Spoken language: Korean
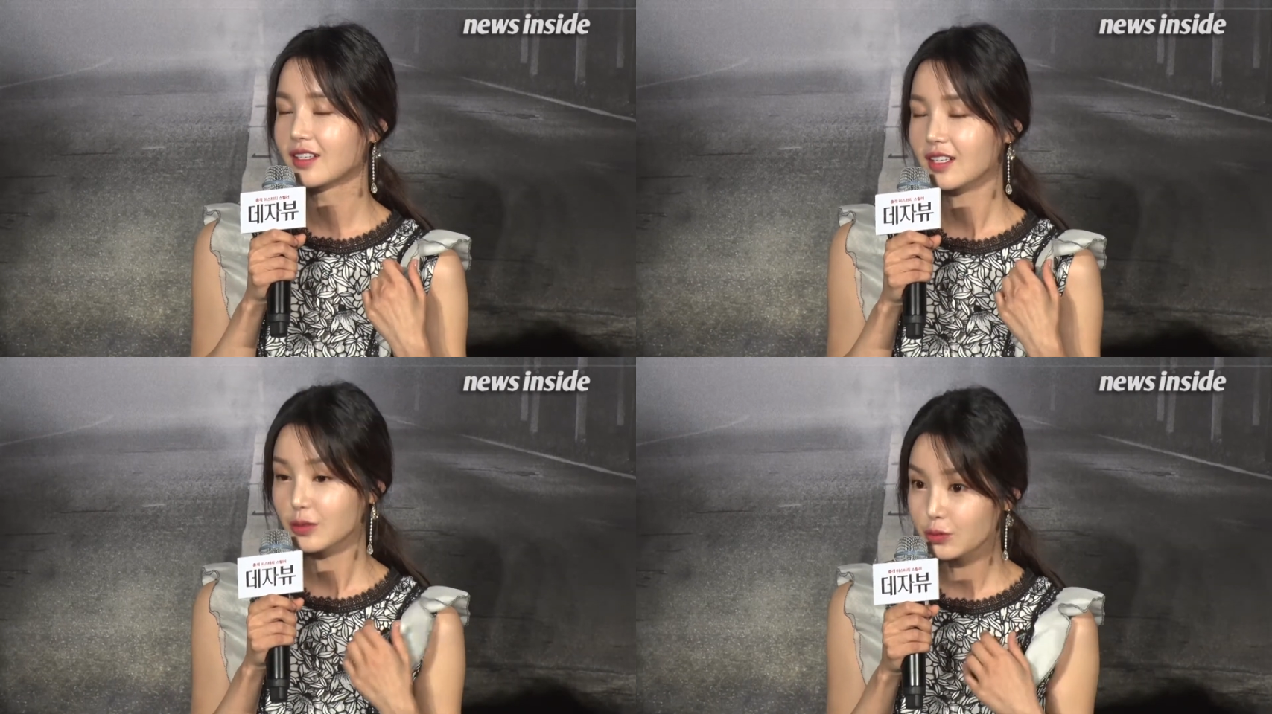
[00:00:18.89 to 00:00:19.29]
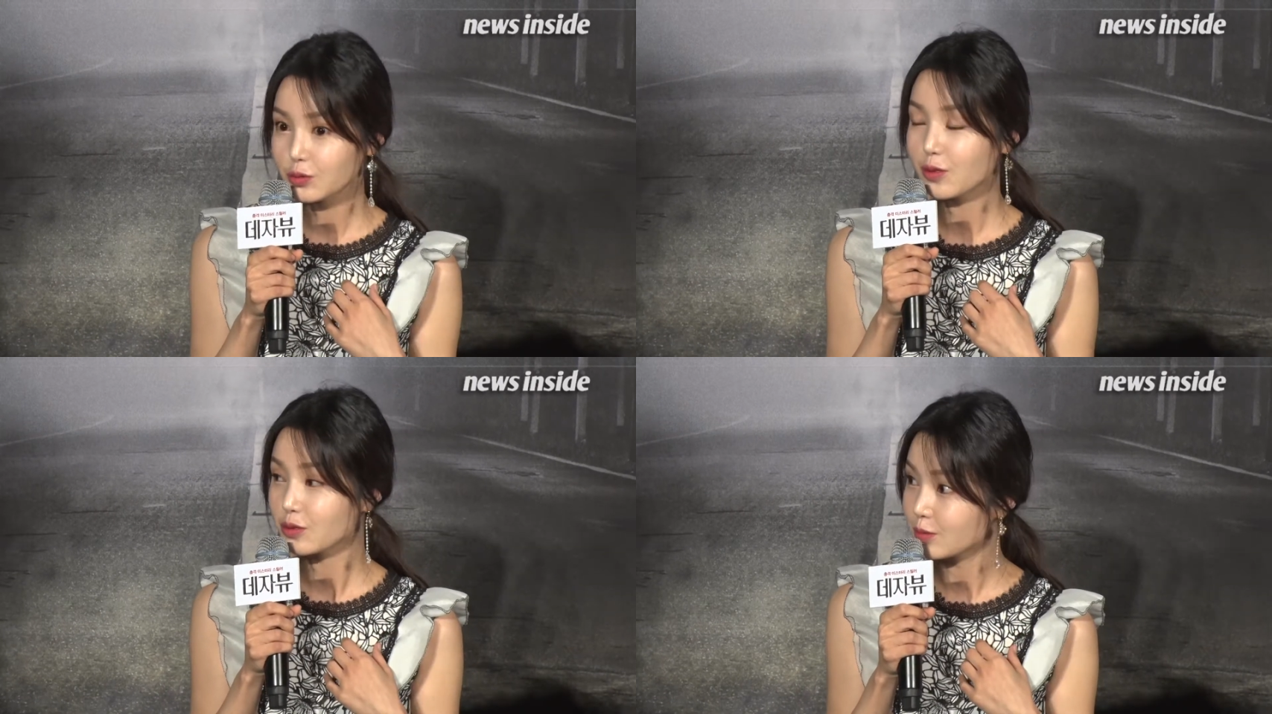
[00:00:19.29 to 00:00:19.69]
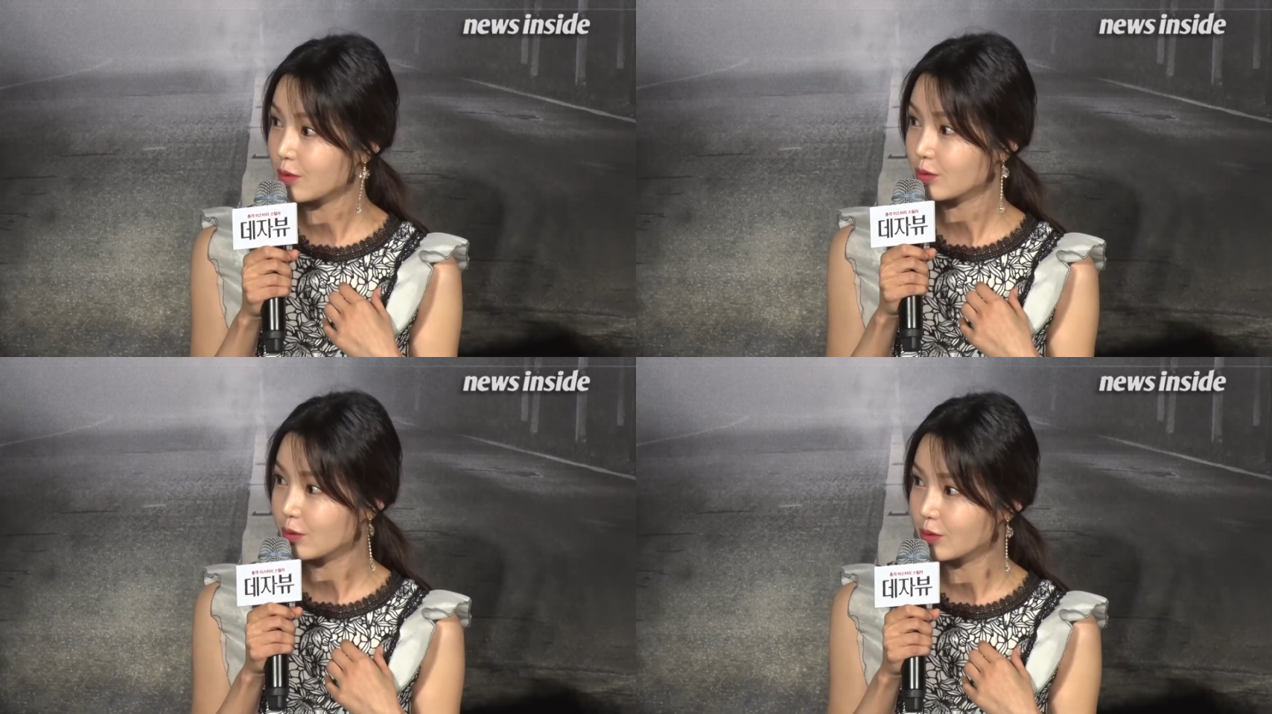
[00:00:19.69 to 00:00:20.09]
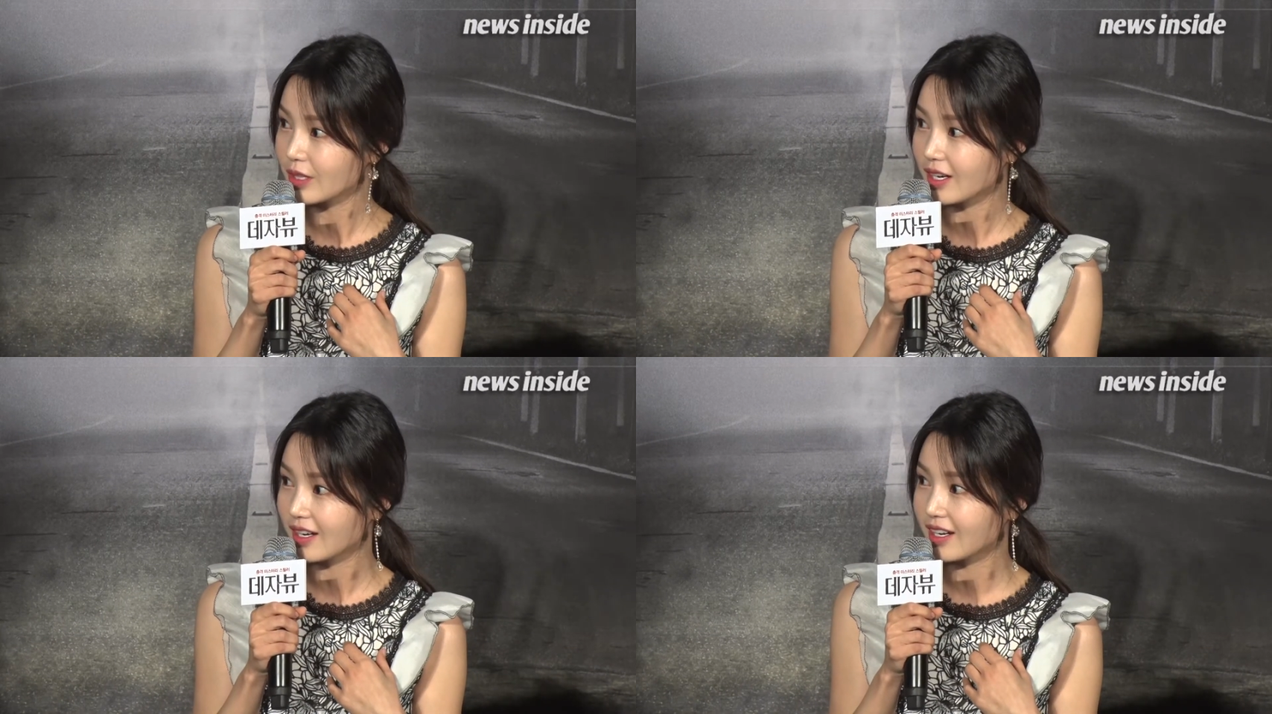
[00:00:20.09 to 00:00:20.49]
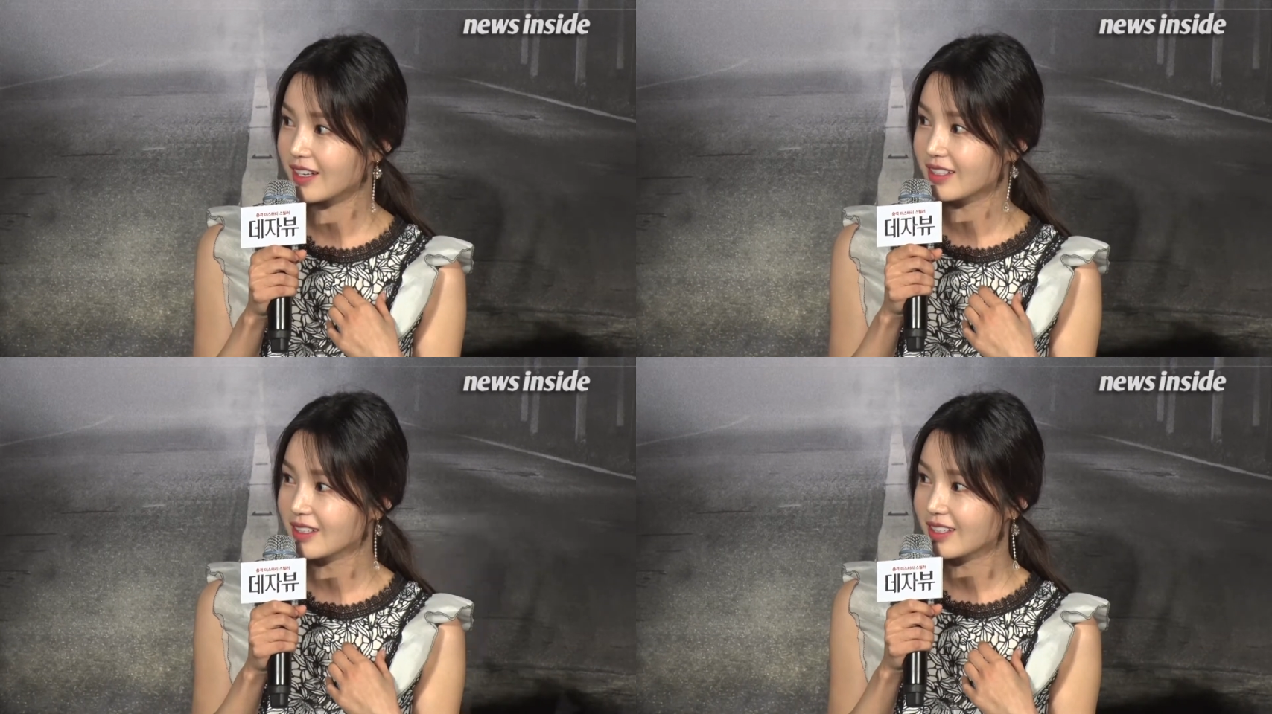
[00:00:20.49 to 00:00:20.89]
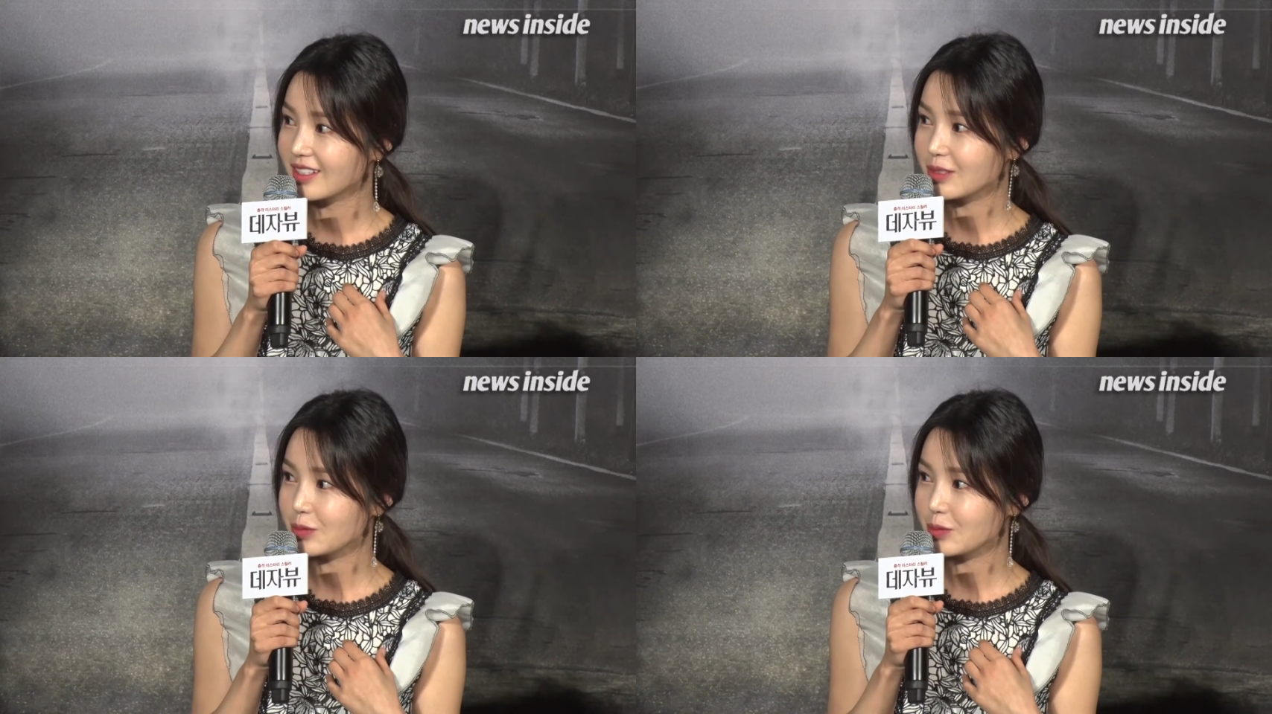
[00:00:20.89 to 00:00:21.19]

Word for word: 계속 꾸벅꾸벅 졸다가 음.